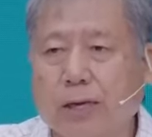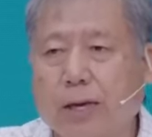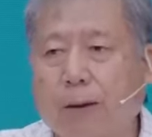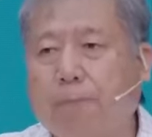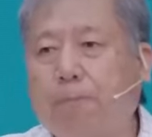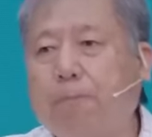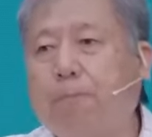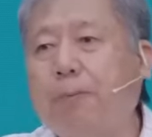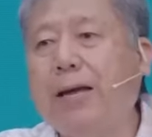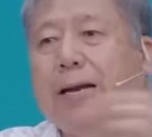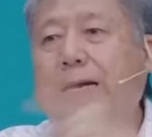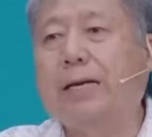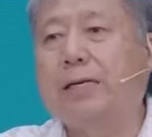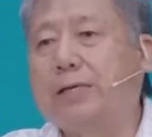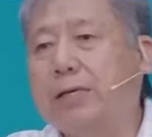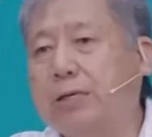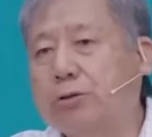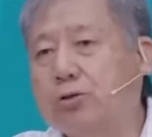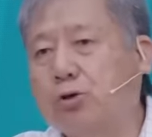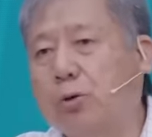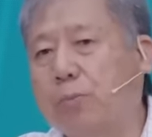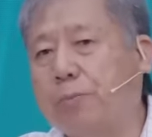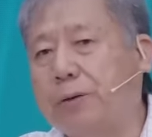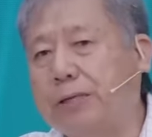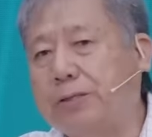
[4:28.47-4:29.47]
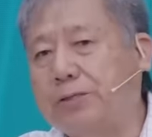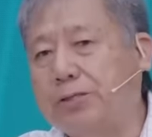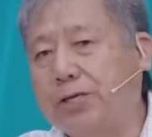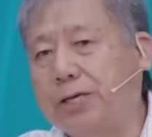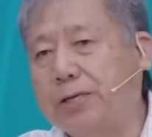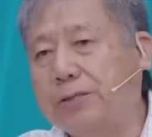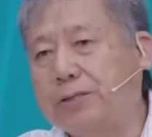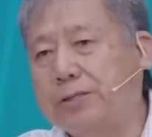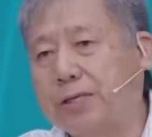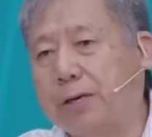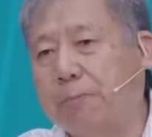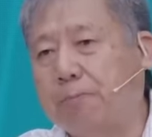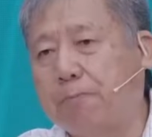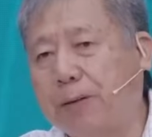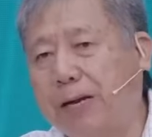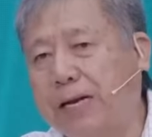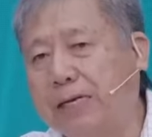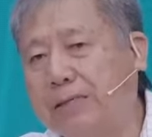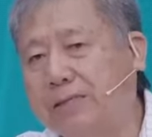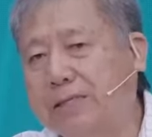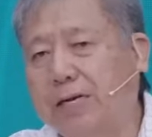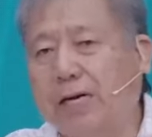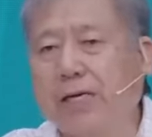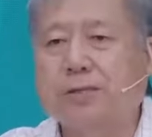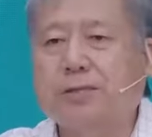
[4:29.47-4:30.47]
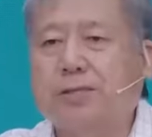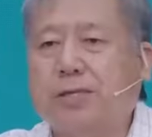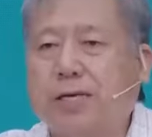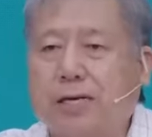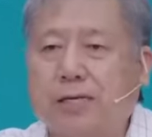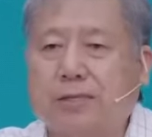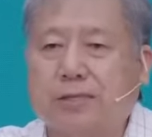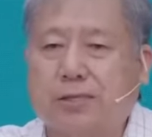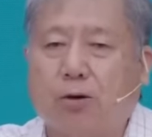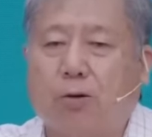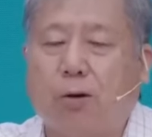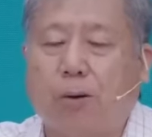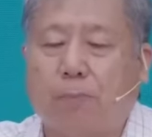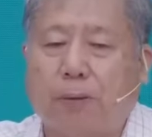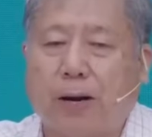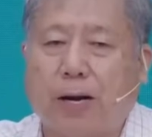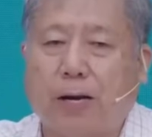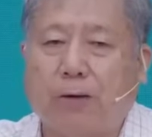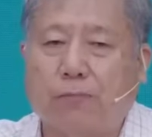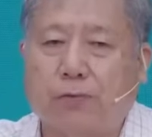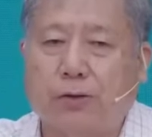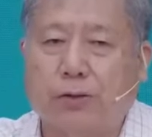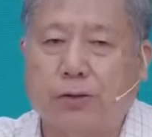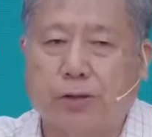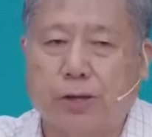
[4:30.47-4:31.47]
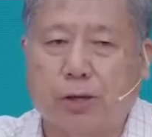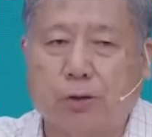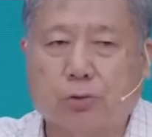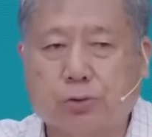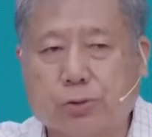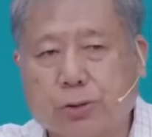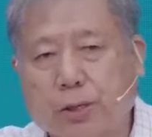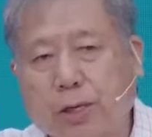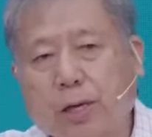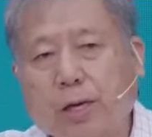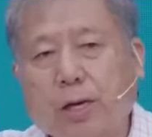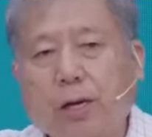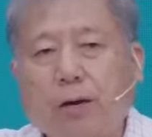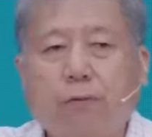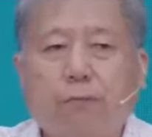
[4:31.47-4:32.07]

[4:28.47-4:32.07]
e pela desobediência, pela transgressão à palavra de Deus,